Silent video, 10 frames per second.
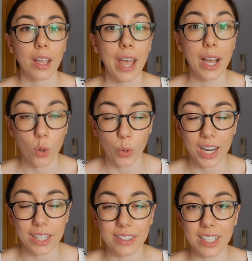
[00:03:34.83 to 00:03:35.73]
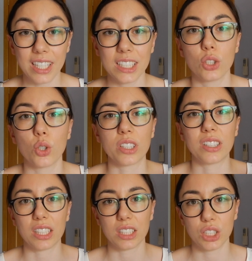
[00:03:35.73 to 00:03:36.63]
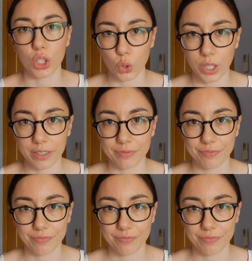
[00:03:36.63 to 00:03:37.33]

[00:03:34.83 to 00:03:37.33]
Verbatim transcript: è quella dell'esortazione